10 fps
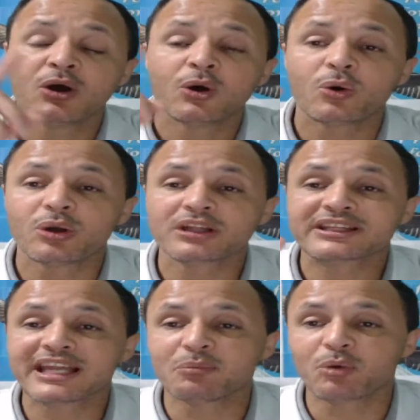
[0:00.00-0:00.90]
o
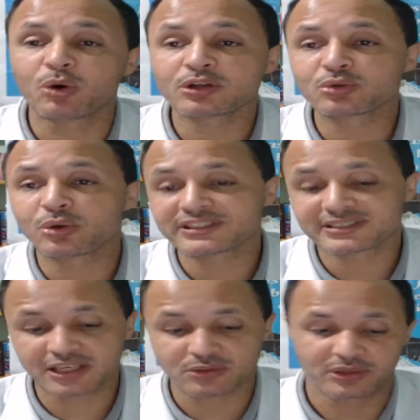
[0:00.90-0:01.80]
temor do
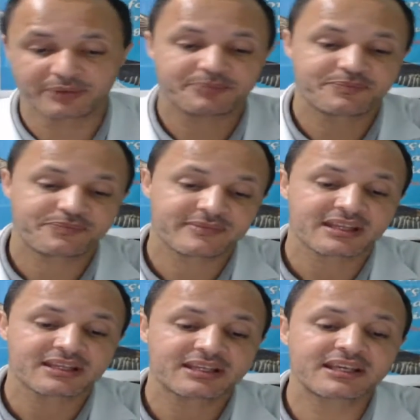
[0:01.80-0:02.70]
Senhor,
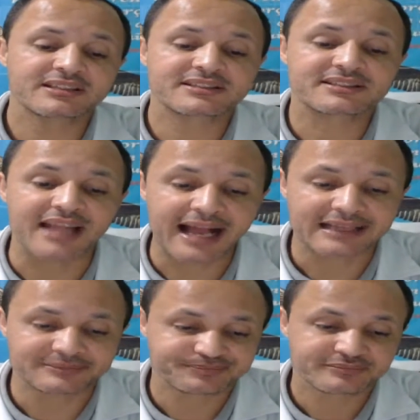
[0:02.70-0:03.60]
que está